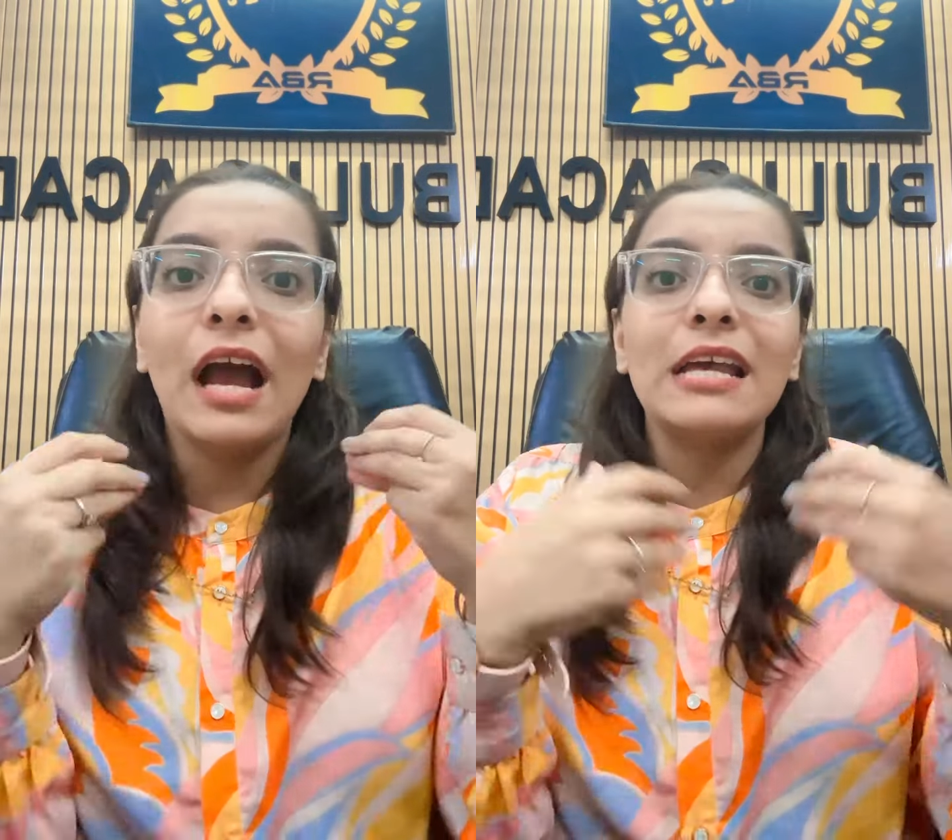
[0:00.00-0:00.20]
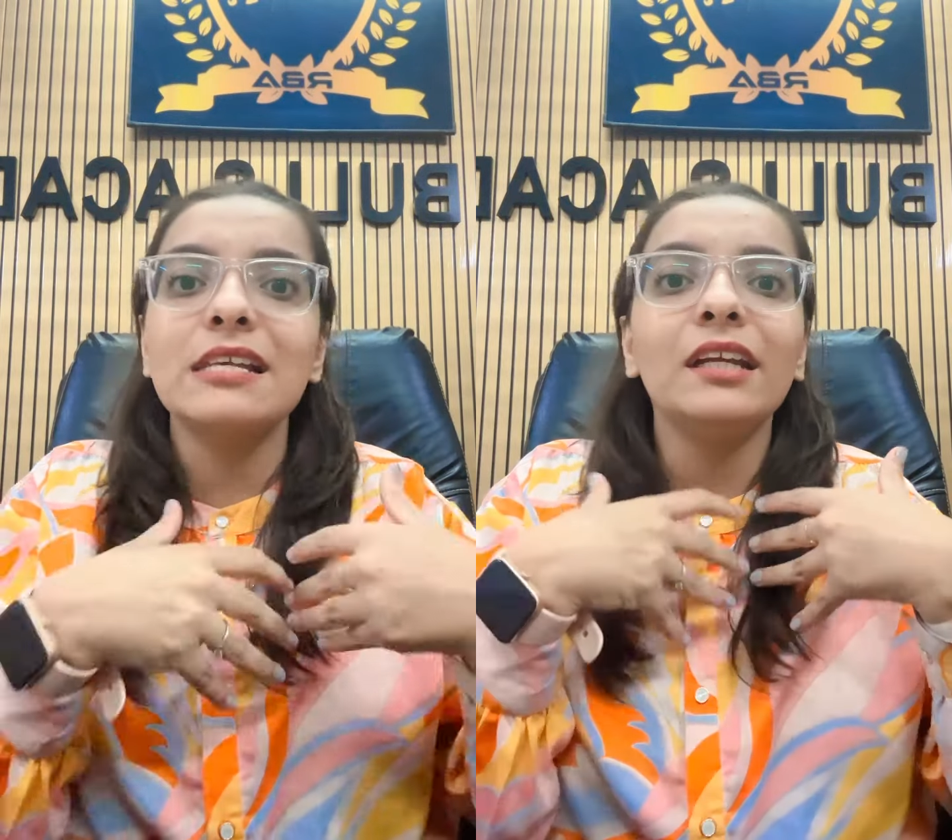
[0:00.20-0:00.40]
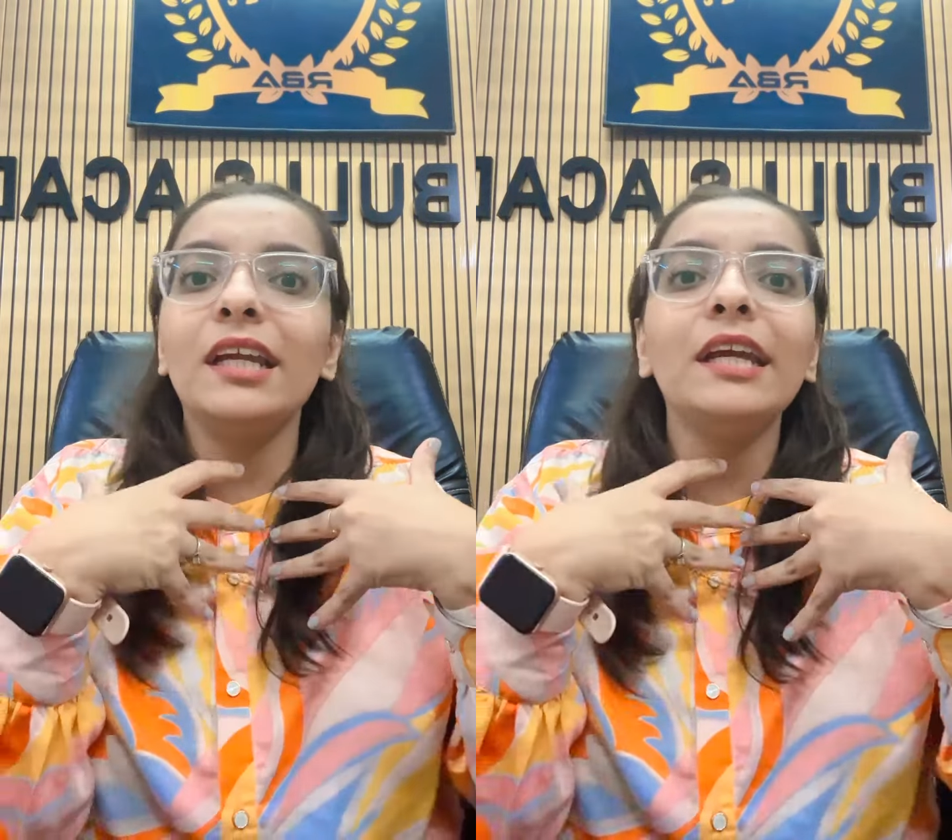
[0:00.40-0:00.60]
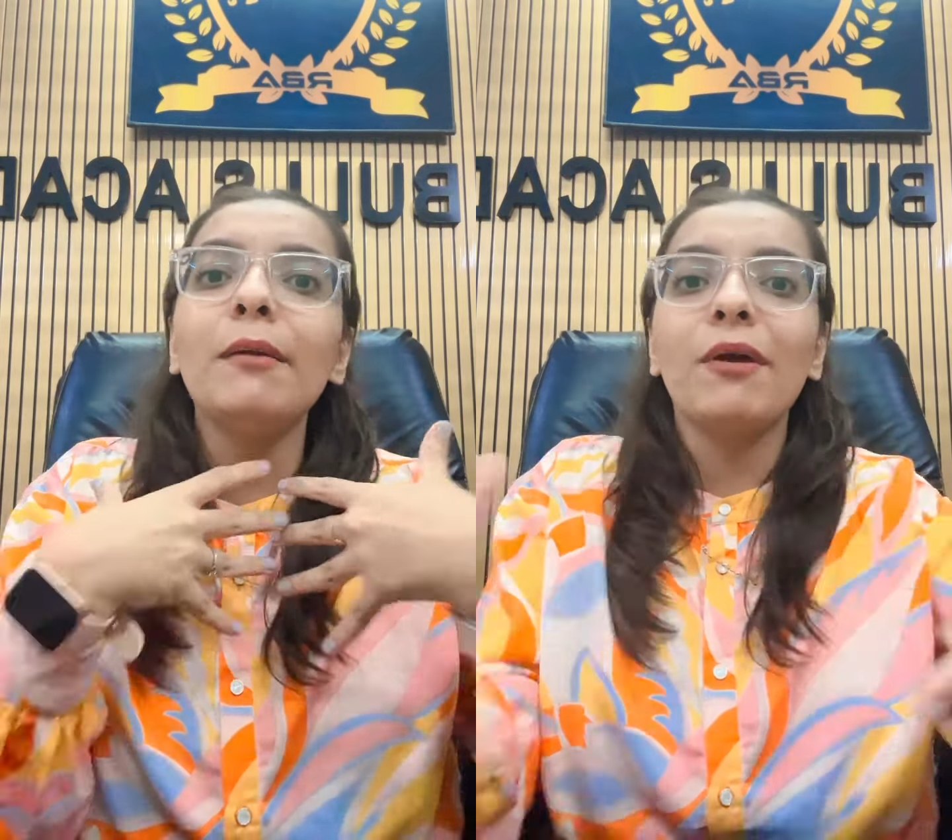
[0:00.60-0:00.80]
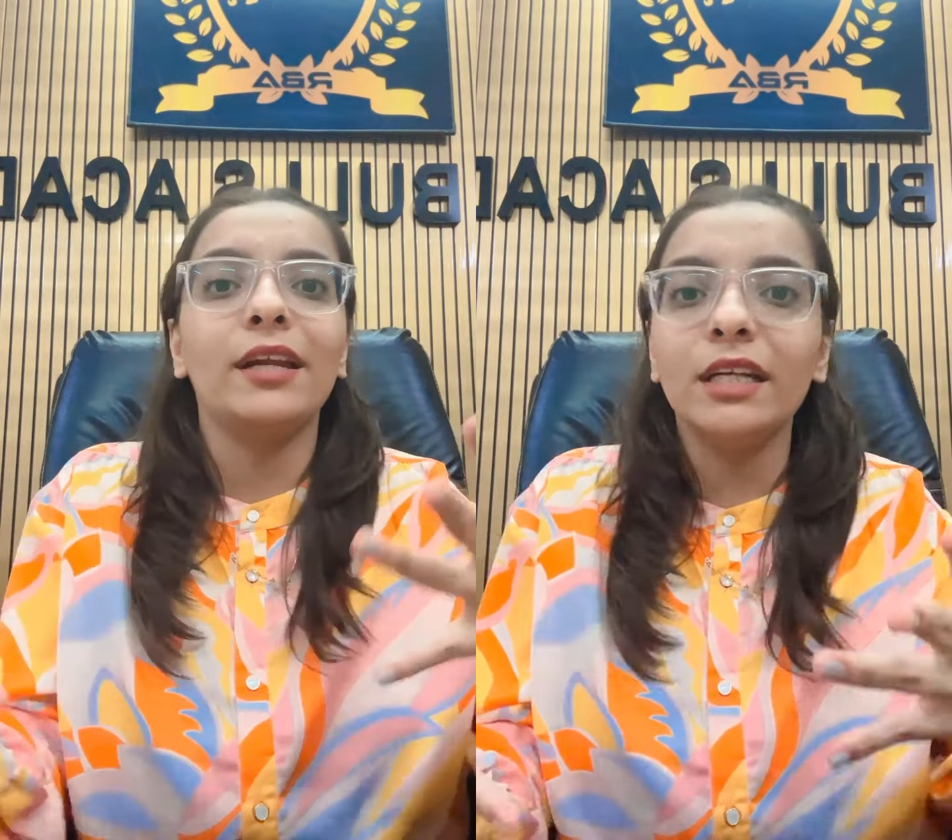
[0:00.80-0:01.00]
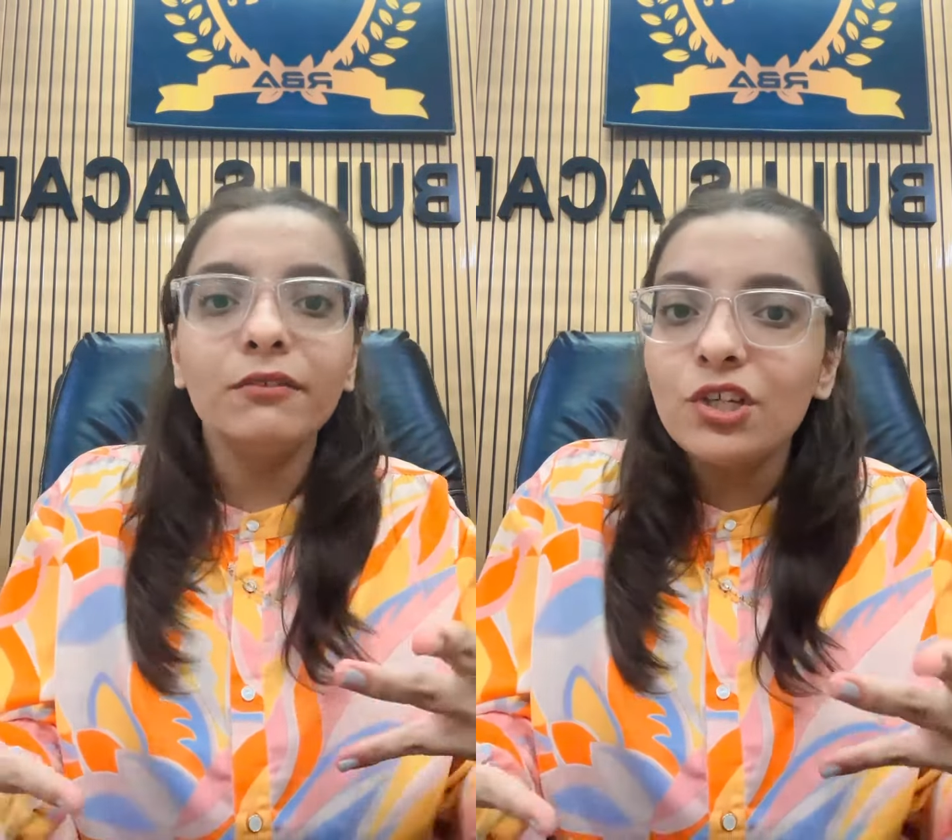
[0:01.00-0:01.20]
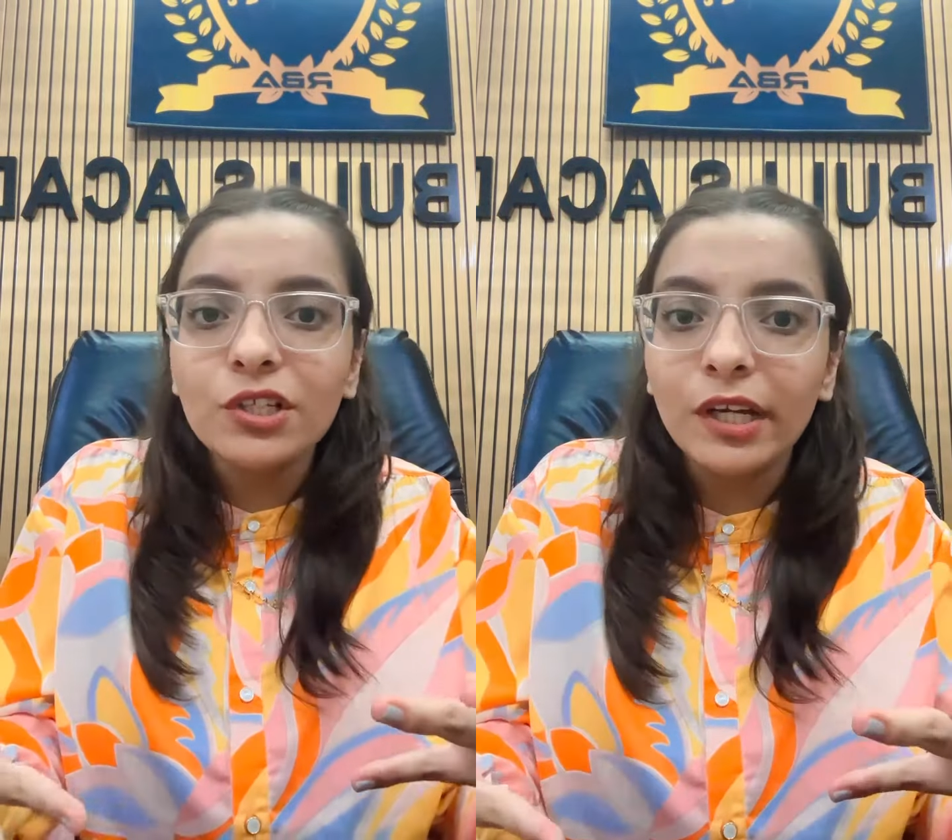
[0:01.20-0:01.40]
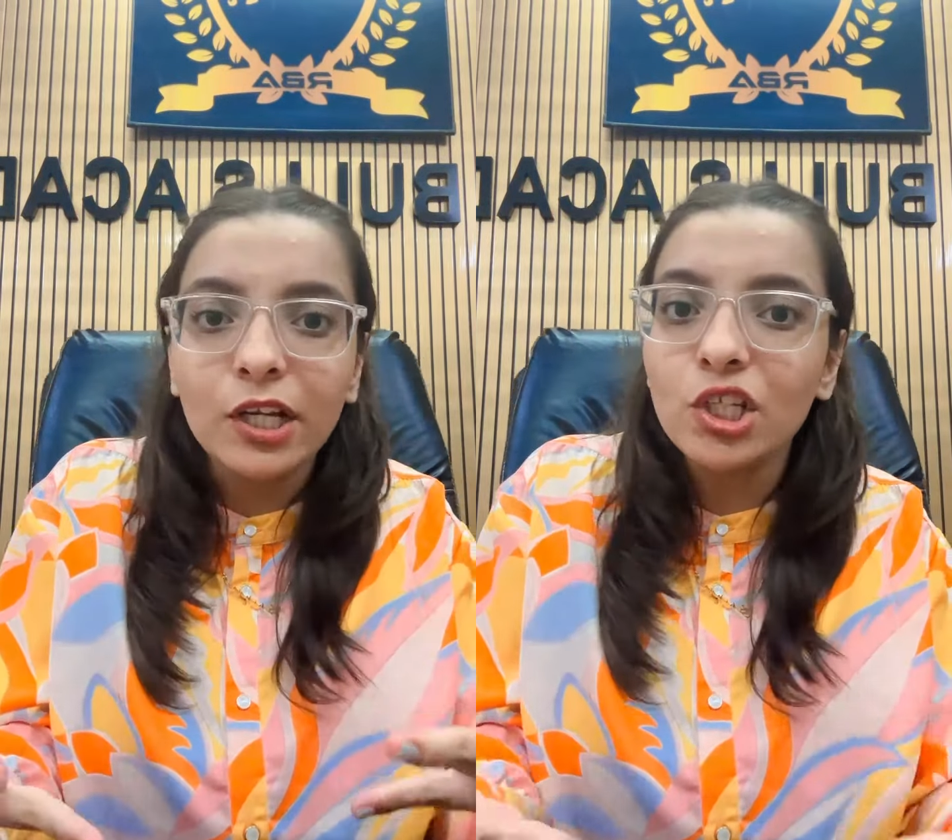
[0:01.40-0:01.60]
खायसा नहीं है कि आप खाली
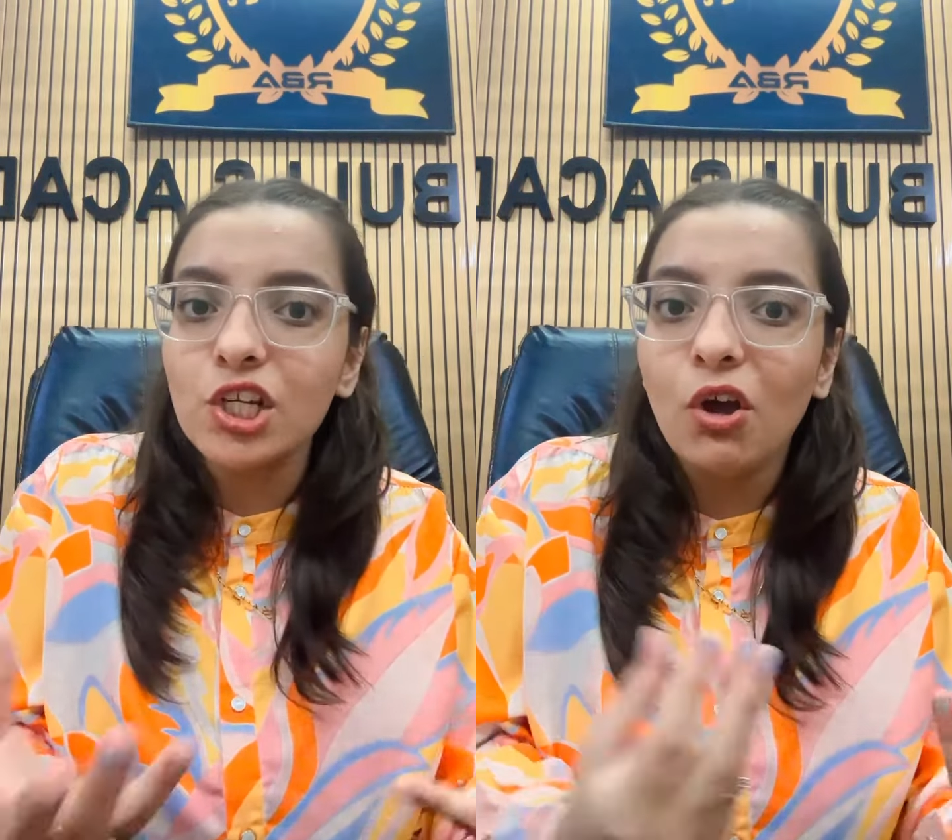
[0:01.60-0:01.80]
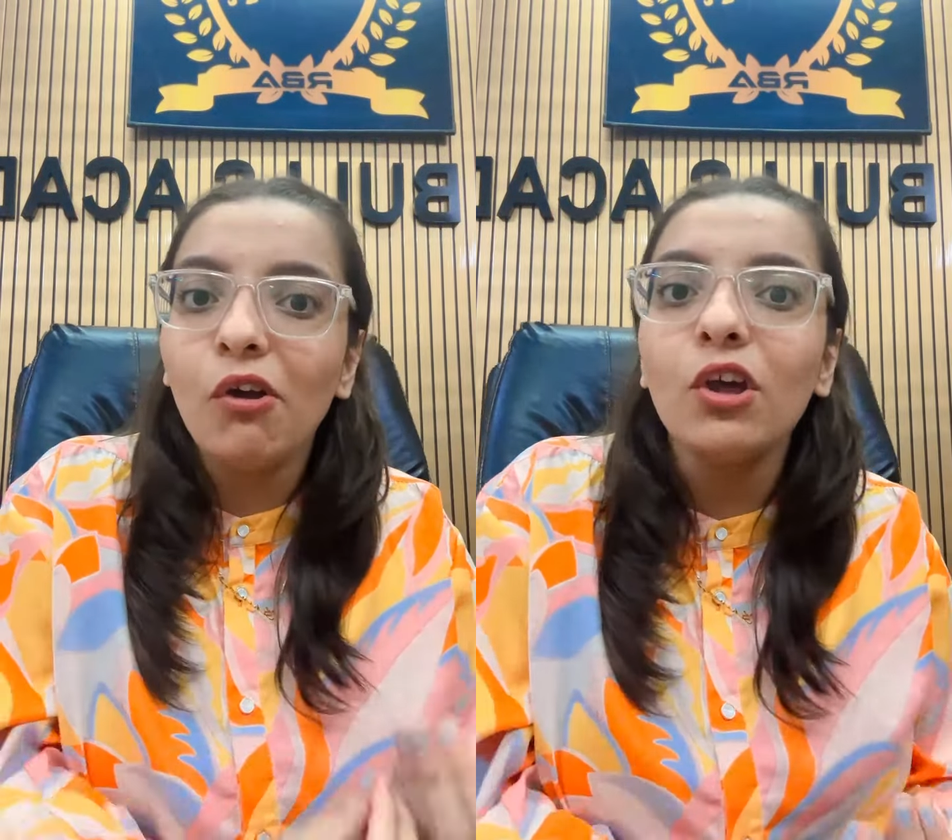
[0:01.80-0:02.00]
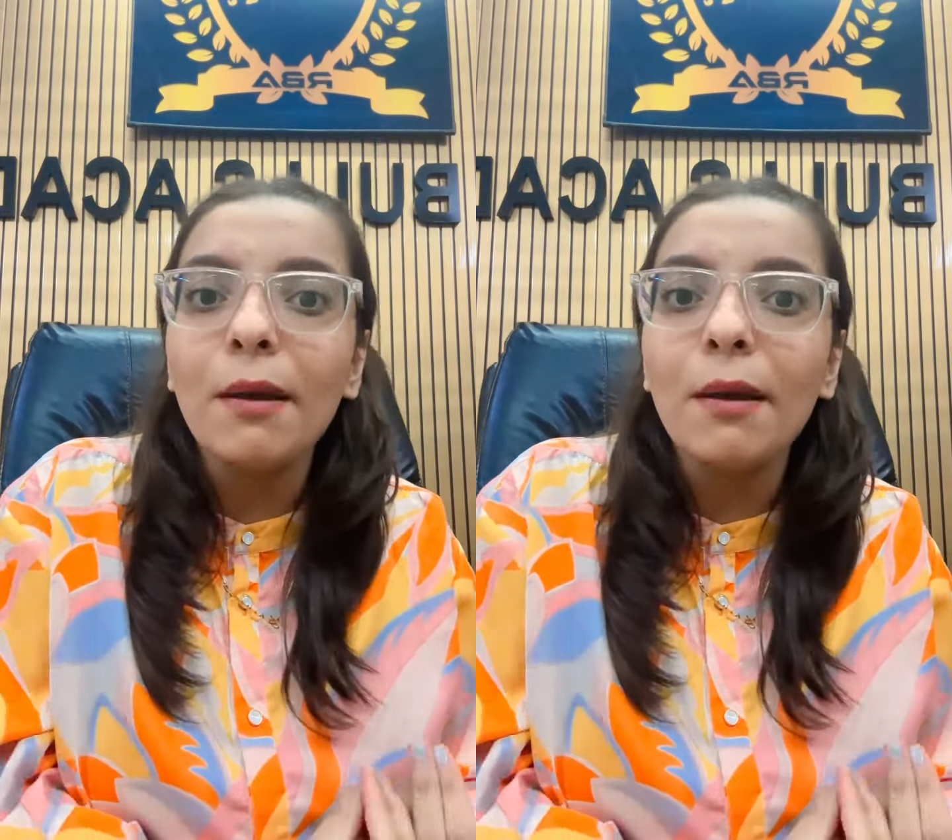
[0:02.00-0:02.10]
रिविजन करके चले जाओगे और